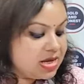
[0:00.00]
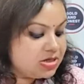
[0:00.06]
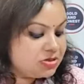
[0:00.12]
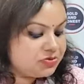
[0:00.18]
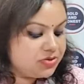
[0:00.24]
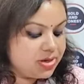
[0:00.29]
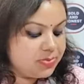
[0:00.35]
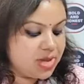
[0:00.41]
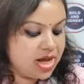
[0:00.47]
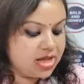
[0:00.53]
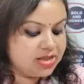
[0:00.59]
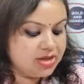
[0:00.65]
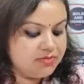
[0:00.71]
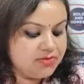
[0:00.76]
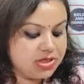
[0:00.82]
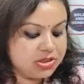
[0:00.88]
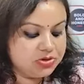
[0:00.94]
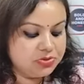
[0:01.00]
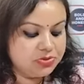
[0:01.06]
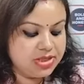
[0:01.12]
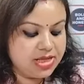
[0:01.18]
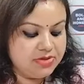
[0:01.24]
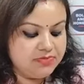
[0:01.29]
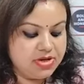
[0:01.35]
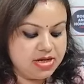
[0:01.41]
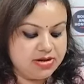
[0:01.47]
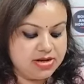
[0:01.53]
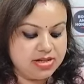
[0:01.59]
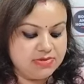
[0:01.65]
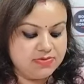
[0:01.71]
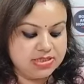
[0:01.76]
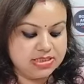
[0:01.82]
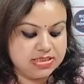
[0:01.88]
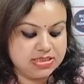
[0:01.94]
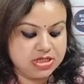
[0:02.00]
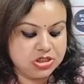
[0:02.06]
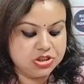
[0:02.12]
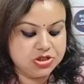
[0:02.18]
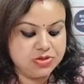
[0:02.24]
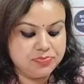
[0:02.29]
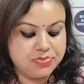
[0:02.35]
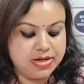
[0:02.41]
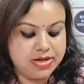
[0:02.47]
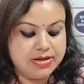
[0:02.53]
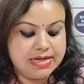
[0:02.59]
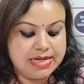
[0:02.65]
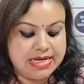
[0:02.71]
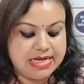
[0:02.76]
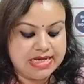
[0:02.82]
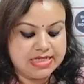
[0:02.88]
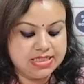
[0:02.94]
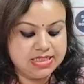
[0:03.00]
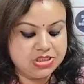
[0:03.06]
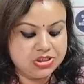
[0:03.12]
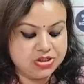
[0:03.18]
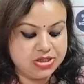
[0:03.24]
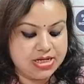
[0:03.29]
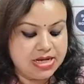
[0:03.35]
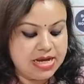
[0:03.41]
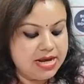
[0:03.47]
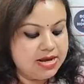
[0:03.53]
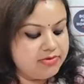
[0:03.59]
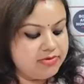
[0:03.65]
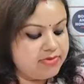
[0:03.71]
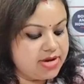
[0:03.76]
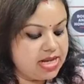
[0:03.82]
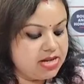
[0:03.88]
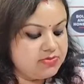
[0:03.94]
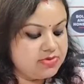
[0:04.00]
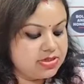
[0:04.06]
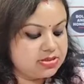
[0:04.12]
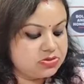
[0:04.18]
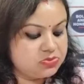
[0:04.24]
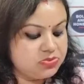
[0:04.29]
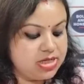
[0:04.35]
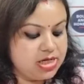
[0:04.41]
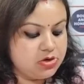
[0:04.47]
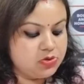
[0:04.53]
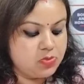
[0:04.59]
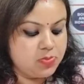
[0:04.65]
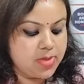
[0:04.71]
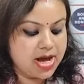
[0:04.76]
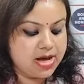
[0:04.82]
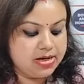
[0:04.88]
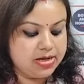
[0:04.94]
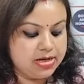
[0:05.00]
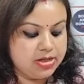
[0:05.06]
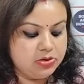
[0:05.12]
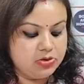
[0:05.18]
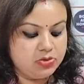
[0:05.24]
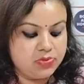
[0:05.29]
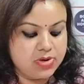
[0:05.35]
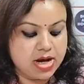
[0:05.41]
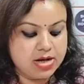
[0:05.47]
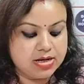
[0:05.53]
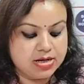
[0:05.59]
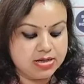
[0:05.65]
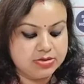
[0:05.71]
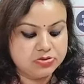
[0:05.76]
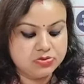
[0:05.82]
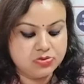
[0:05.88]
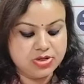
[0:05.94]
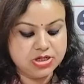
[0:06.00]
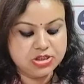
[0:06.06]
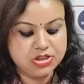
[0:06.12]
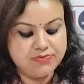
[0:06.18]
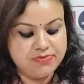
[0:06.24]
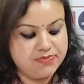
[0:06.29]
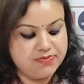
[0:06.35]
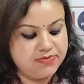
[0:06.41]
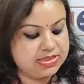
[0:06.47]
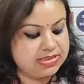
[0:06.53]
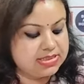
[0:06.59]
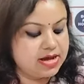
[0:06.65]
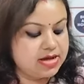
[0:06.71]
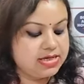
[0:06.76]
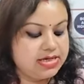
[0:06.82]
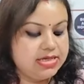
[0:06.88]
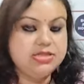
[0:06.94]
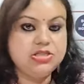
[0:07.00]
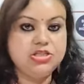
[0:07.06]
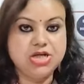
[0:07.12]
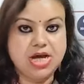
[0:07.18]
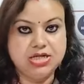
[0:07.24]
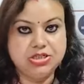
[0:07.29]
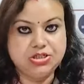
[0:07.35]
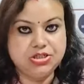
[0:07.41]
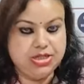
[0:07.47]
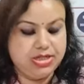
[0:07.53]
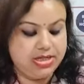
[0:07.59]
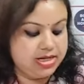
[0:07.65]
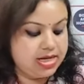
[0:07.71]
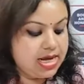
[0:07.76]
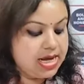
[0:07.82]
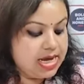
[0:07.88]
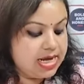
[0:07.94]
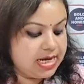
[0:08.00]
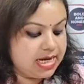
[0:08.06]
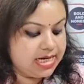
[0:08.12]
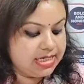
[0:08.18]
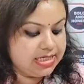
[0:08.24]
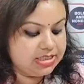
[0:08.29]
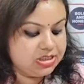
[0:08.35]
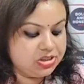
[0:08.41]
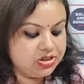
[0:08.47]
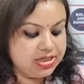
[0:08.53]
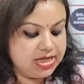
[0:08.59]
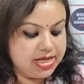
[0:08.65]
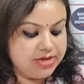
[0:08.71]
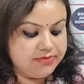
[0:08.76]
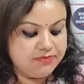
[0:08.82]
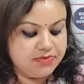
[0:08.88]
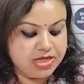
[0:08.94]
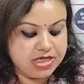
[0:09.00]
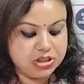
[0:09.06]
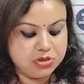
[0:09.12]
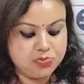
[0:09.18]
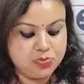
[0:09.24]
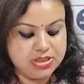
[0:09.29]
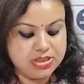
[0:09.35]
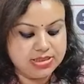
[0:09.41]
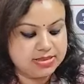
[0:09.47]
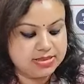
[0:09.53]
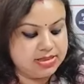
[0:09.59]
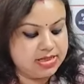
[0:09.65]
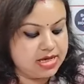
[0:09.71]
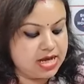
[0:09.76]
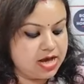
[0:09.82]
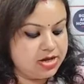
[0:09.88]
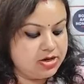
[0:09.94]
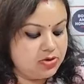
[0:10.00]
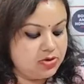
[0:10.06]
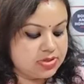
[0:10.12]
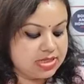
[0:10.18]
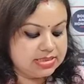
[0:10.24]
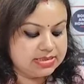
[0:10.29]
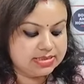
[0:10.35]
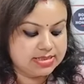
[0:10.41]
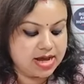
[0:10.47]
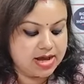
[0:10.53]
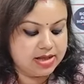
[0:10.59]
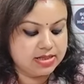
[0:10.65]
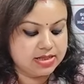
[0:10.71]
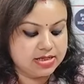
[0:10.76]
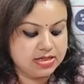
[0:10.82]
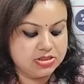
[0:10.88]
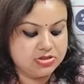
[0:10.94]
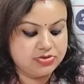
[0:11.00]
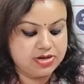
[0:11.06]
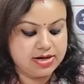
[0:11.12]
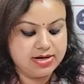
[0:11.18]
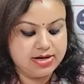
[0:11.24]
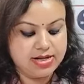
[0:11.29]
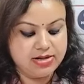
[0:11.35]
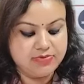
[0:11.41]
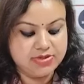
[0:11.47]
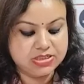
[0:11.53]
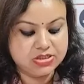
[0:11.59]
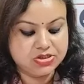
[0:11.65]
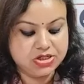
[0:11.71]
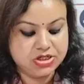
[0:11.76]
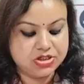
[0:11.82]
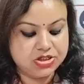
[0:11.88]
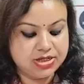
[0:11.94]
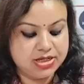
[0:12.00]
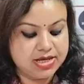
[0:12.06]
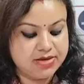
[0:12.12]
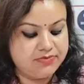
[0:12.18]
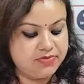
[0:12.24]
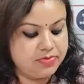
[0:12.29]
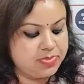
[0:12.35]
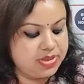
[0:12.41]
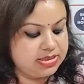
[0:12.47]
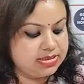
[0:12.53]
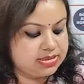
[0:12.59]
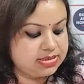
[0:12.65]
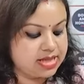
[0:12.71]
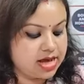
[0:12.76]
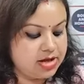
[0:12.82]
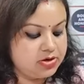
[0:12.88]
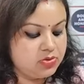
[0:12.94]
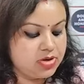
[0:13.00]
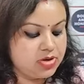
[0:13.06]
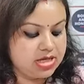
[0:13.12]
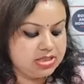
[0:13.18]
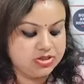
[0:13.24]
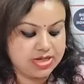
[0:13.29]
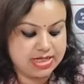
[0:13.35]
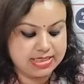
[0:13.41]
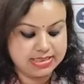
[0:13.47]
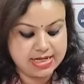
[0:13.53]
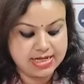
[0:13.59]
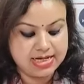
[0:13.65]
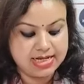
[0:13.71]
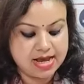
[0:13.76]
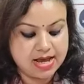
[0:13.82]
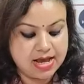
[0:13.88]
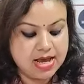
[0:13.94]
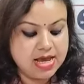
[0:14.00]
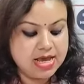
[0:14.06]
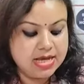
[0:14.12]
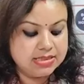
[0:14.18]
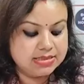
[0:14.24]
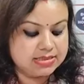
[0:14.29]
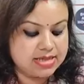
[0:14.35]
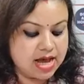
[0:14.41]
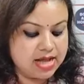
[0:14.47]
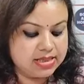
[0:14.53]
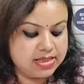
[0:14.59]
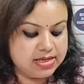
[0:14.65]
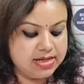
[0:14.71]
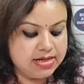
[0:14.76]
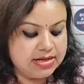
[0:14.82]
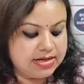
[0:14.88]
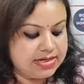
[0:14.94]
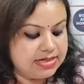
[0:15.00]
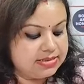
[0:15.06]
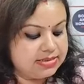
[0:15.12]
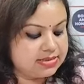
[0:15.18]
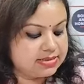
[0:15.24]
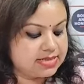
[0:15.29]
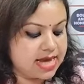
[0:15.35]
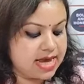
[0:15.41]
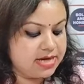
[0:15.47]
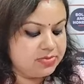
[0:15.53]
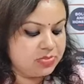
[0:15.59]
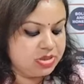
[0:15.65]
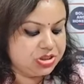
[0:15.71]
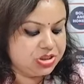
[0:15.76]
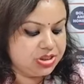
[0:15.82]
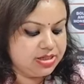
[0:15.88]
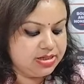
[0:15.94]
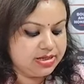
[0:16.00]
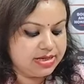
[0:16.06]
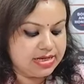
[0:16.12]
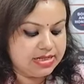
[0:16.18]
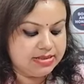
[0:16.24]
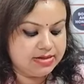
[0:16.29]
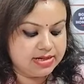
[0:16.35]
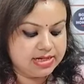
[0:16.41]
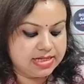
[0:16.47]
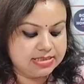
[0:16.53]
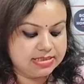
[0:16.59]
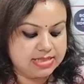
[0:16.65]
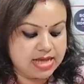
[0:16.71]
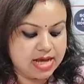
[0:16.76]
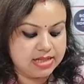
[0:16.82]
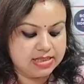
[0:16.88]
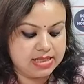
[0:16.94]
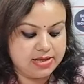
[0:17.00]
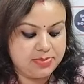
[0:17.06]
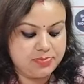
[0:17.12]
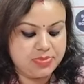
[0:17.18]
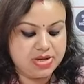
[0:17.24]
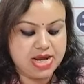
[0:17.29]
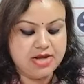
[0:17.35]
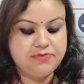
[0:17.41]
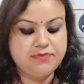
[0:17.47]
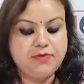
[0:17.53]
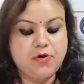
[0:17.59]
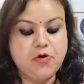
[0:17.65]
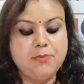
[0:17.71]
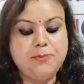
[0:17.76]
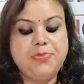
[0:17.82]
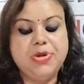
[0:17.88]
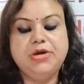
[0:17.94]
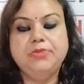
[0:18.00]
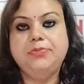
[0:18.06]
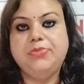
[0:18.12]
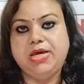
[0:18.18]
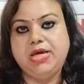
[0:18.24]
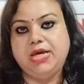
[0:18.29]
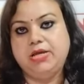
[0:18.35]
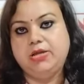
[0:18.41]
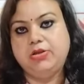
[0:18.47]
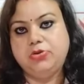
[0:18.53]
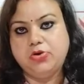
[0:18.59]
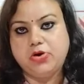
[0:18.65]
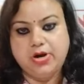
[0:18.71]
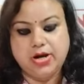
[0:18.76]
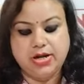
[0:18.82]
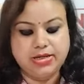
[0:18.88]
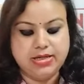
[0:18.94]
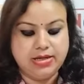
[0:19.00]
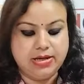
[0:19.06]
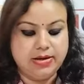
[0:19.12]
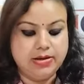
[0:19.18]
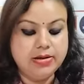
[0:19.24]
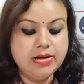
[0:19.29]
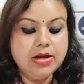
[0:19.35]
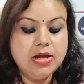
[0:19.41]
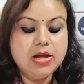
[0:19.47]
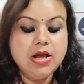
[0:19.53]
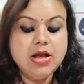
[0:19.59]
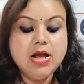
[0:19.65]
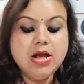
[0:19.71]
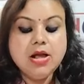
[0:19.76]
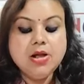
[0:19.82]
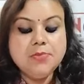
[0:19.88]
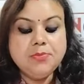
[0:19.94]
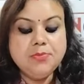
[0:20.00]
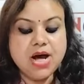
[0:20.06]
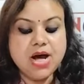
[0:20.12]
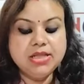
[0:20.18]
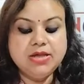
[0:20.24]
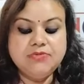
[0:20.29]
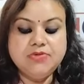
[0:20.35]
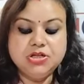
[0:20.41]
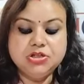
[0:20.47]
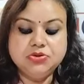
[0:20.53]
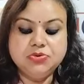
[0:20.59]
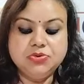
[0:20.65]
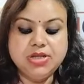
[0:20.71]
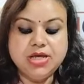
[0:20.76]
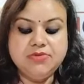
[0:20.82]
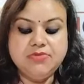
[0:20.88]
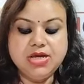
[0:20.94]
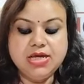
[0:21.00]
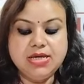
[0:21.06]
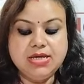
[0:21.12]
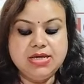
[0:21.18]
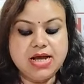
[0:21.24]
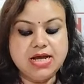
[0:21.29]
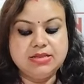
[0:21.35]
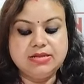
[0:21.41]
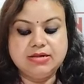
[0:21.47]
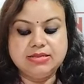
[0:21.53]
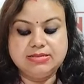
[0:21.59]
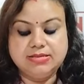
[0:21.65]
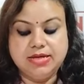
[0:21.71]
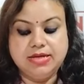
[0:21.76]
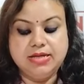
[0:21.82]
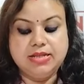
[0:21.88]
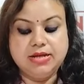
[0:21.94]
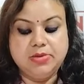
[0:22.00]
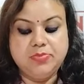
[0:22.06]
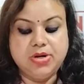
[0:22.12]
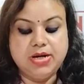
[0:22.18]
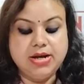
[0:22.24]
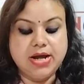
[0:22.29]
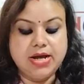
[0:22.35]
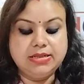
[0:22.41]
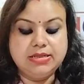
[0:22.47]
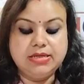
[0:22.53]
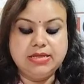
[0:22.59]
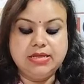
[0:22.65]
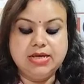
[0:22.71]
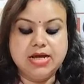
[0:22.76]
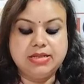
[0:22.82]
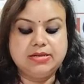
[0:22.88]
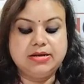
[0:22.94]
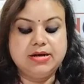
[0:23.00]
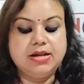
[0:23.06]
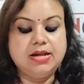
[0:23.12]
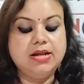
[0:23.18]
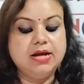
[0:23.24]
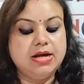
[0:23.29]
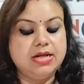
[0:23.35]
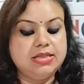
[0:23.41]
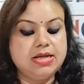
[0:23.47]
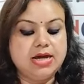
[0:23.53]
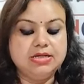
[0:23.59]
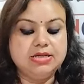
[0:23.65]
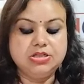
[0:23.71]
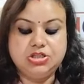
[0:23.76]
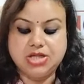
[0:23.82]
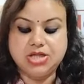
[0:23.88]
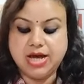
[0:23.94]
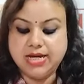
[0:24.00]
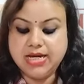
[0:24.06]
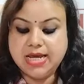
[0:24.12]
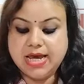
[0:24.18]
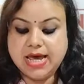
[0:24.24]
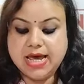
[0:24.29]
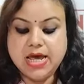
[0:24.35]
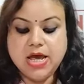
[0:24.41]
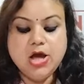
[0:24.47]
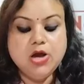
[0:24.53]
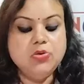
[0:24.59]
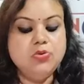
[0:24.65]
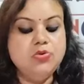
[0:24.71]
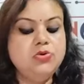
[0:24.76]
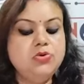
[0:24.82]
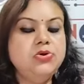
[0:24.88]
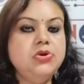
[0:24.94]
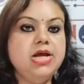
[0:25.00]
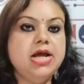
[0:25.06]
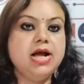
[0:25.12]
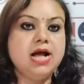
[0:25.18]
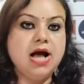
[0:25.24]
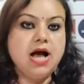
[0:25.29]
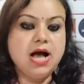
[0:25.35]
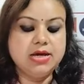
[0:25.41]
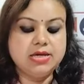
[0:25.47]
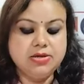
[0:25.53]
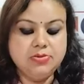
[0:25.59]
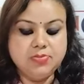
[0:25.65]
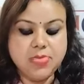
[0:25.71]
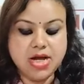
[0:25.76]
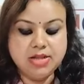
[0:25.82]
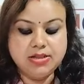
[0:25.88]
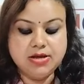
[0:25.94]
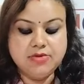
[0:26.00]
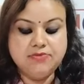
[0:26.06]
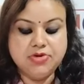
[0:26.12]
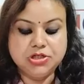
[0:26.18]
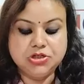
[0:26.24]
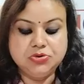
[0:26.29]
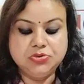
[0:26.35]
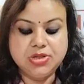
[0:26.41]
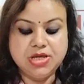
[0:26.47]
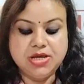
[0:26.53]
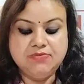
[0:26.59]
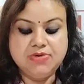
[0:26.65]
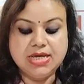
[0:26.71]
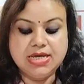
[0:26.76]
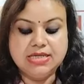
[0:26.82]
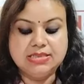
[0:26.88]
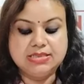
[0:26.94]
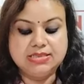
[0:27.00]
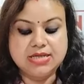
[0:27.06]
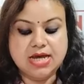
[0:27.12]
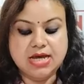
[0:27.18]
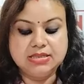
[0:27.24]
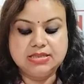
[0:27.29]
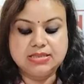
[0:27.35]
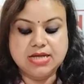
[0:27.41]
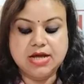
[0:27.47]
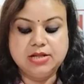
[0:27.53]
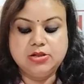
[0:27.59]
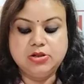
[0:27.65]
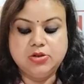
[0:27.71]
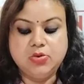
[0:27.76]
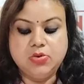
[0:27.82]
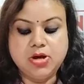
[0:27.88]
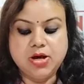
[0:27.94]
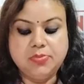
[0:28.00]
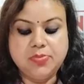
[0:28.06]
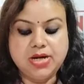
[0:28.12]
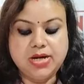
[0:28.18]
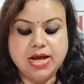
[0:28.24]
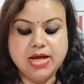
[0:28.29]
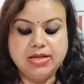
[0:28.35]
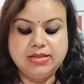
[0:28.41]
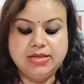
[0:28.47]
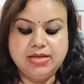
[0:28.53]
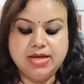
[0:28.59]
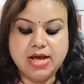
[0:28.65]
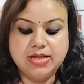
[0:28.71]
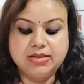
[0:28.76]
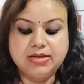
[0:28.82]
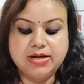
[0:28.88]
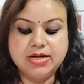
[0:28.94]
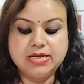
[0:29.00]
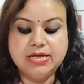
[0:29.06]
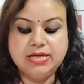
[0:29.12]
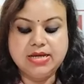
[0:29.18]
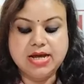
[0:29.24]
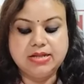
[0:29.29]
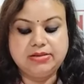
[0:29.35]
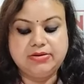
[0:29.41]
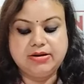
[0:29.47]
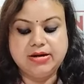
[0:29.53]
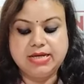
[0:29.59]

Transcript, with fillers: श्री माता वैष्णो देवी रेलवे स्टेशन पर एडीजी रेलवे सुनील कुमार ने दौरा कर सुरक्षा व्यवस्था की जांच की एडीजी ने वरिष्ठ पुलिस अधिकारियों के साथ कचरा रेलवे स्टेशन के विभिन्न स्थानों का जायजा लिया साथ ही लगेज स्कैन मशीन केंद्र के साथ ही प्लेटफॉर्म पर भी दौरा किया माता वैष्णो देवी की यात्रा सहित अमरनाथ की यात्रा लगातार जारी है उन्होंने कहा कि माता वैष्णो देवी के साथ साथ लोग अमरनाथ यात्रा की यात्रा